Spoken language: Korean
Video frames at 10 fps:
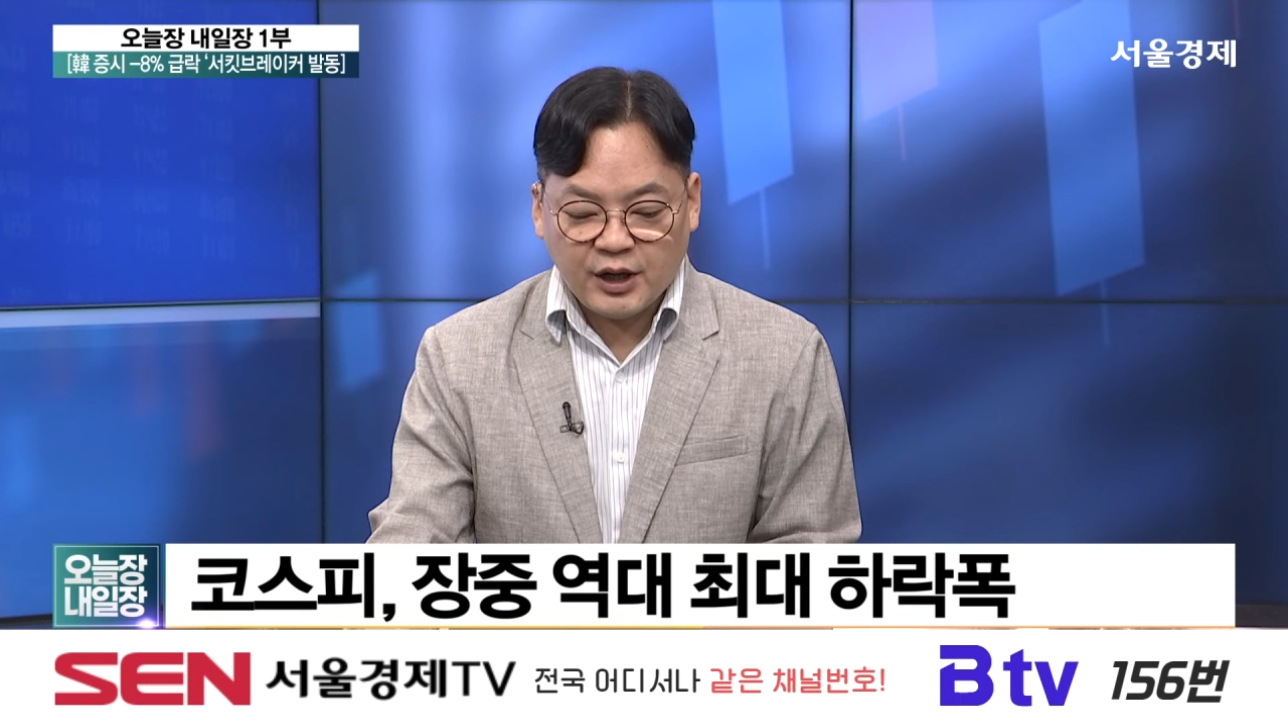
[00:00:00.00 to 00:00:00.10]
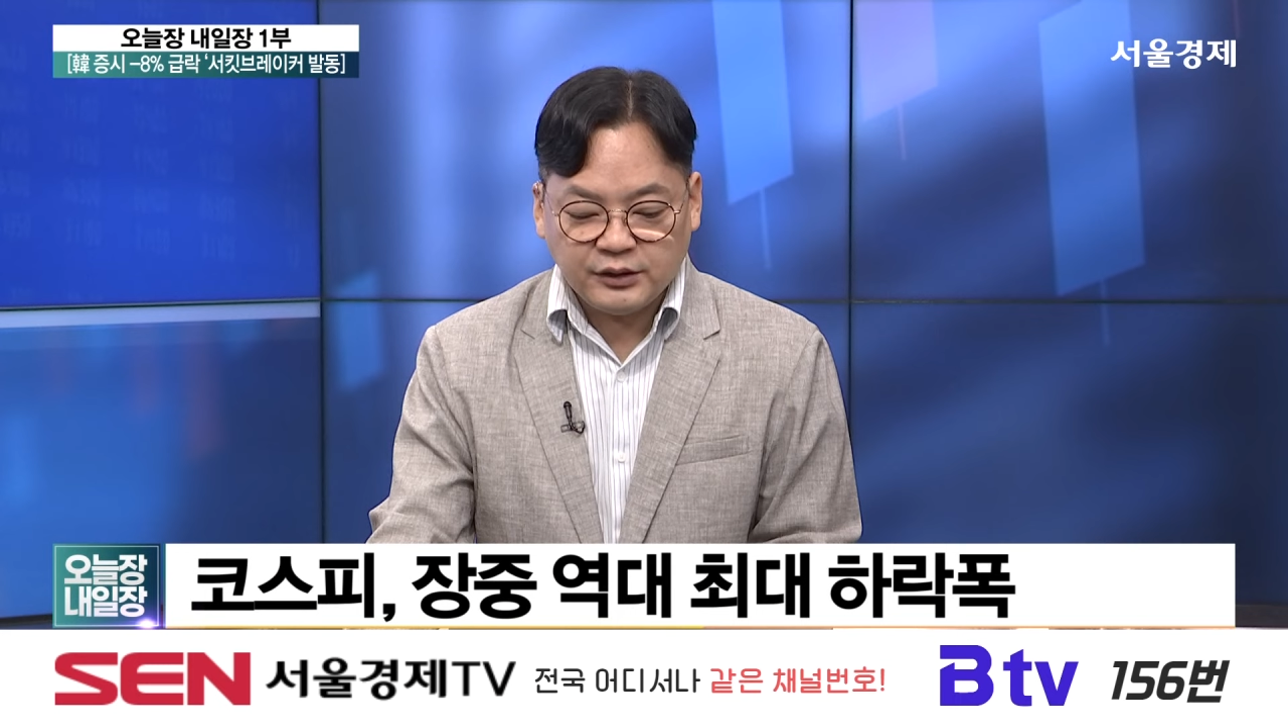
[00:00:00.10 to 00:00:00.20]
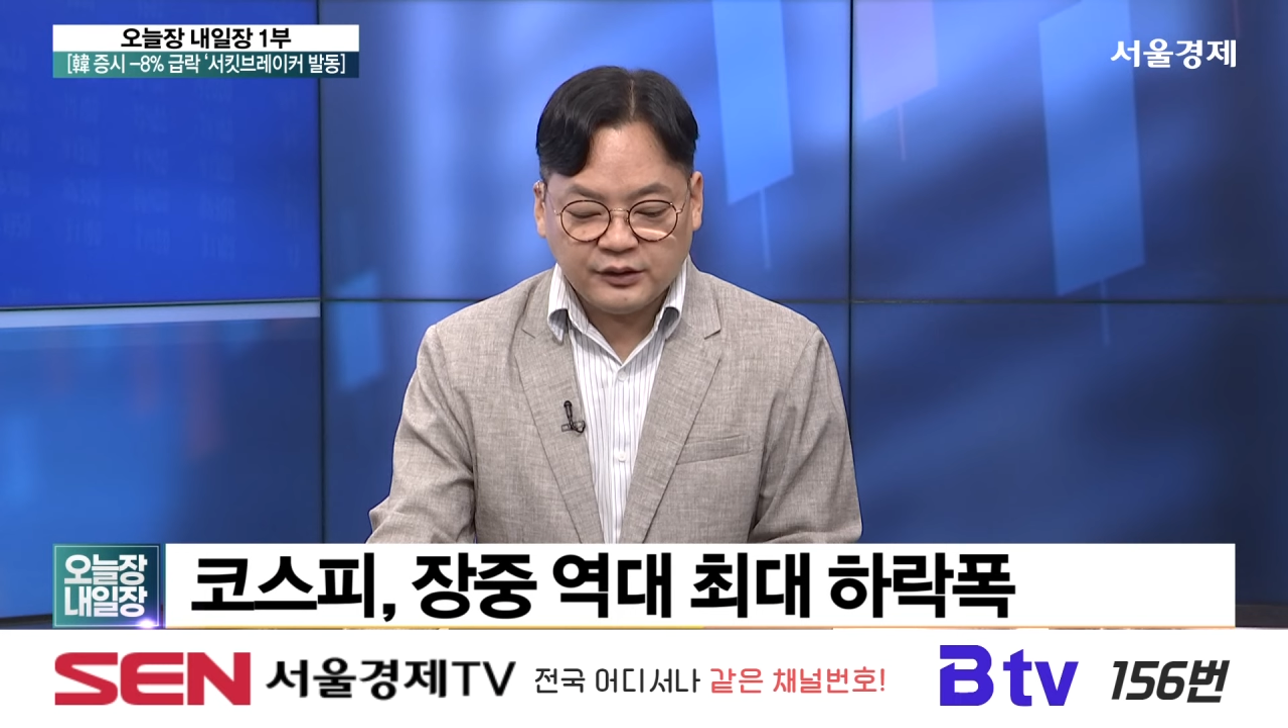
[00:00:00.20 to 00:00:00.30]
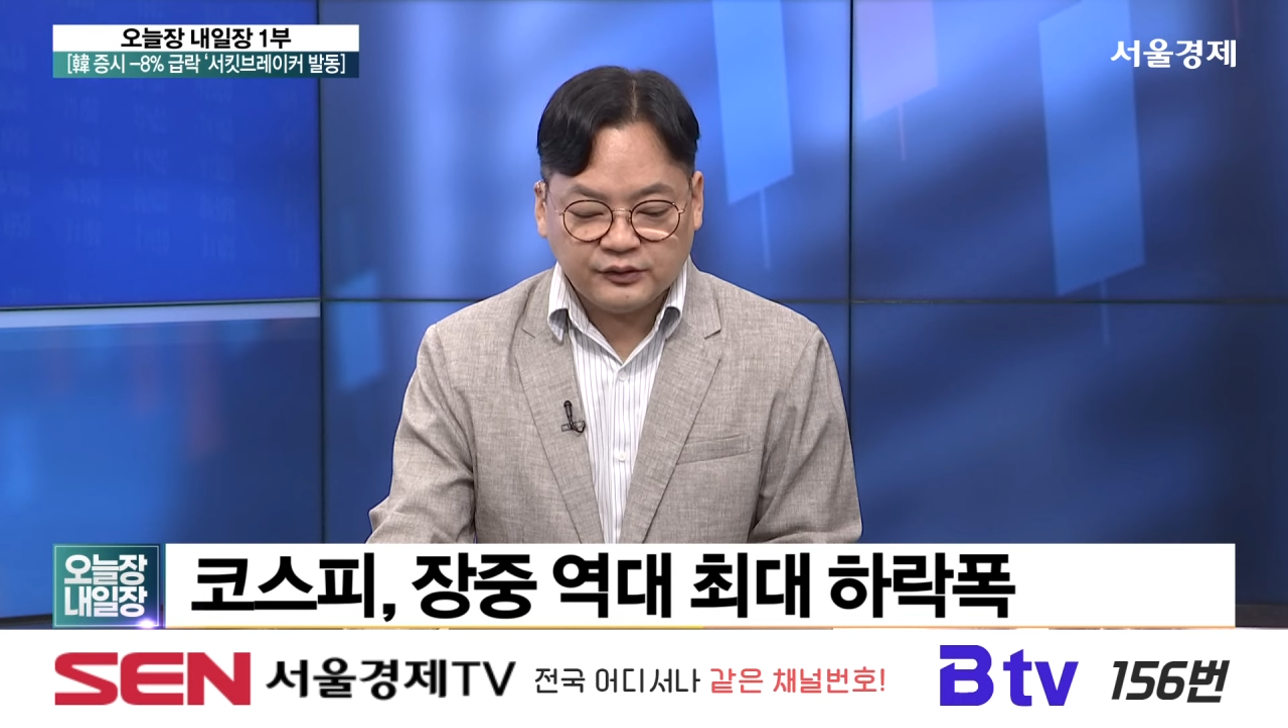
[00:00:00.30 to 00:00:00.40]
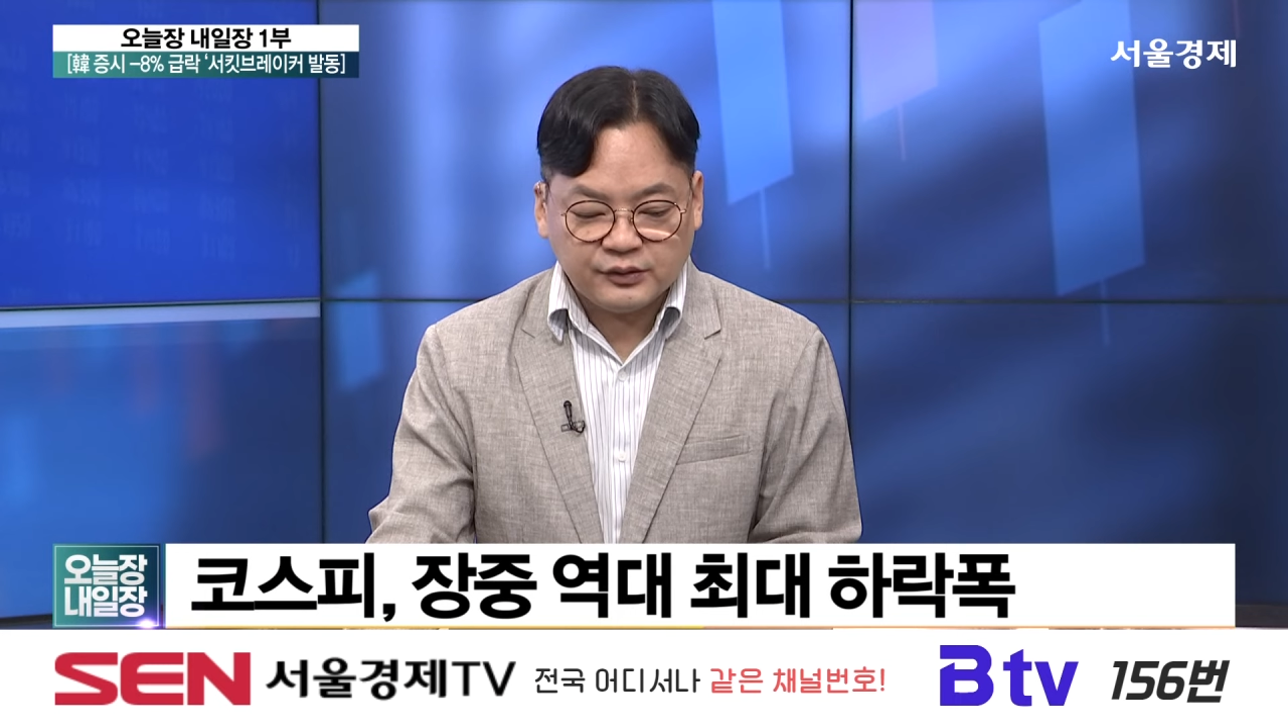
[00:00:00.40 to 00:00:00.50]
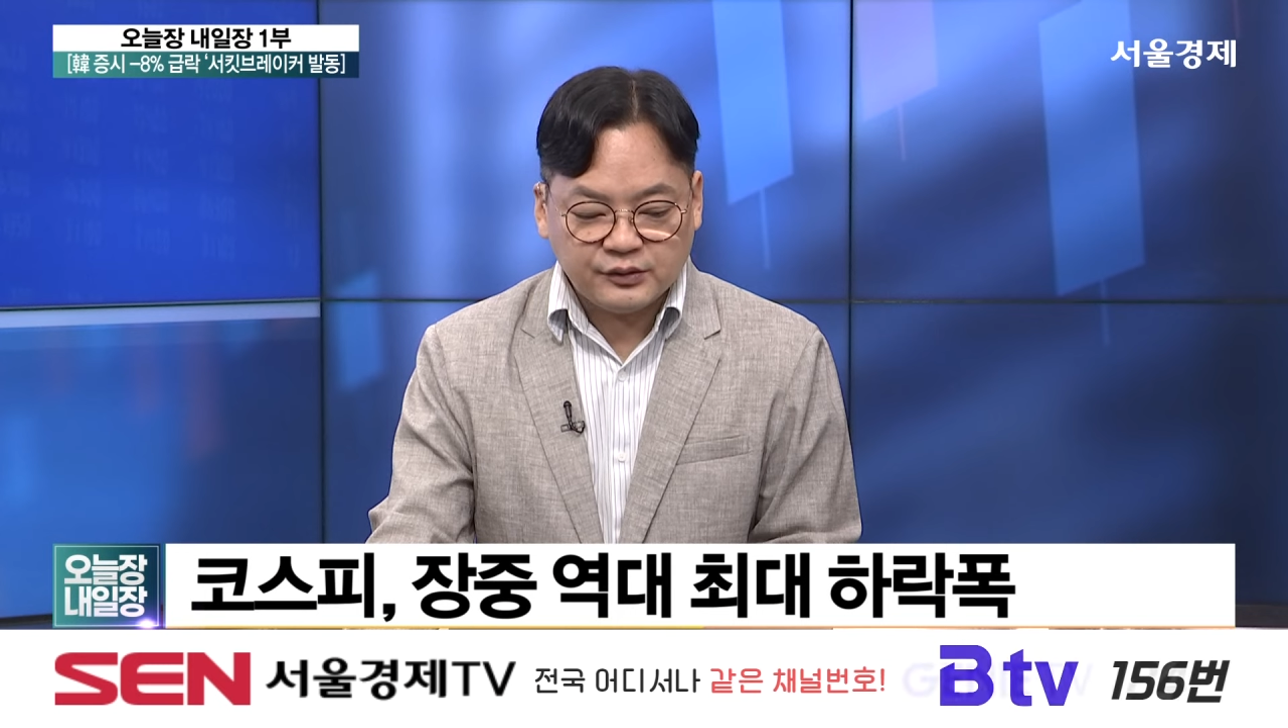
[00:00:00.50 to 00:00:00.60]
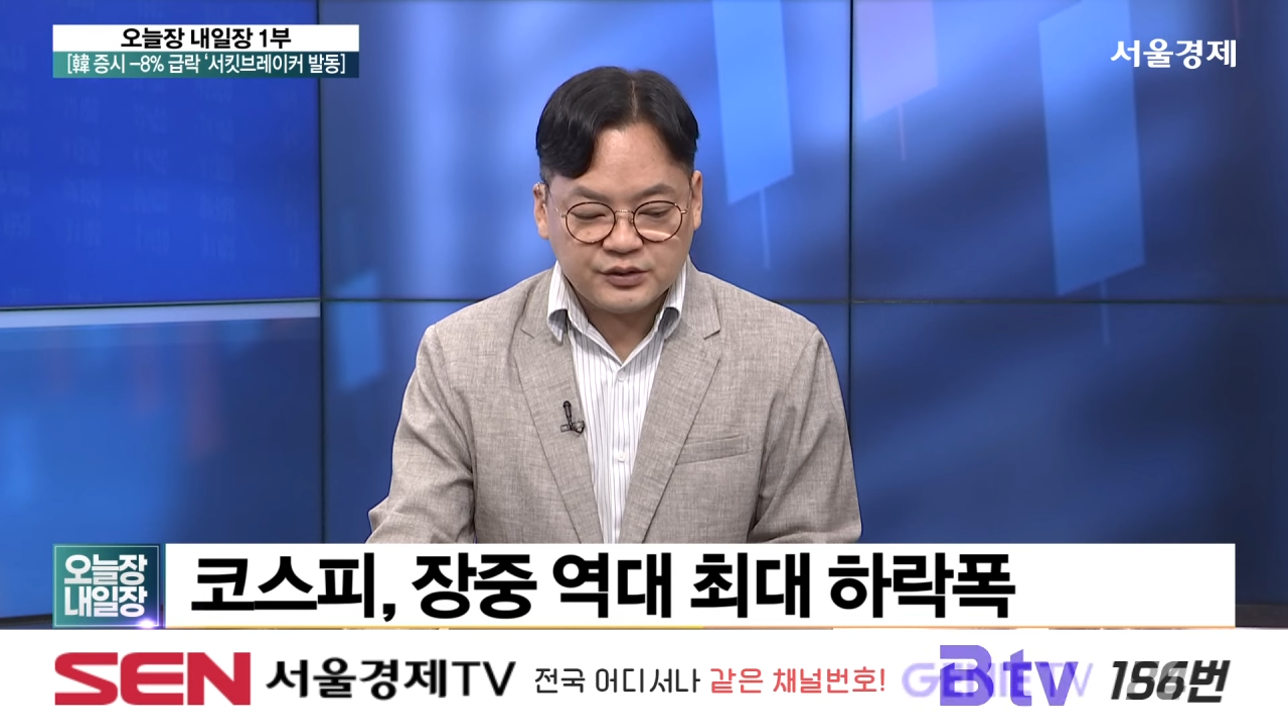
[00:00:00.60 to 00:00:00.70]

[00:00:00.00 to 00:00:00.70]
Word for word: 하이닉스를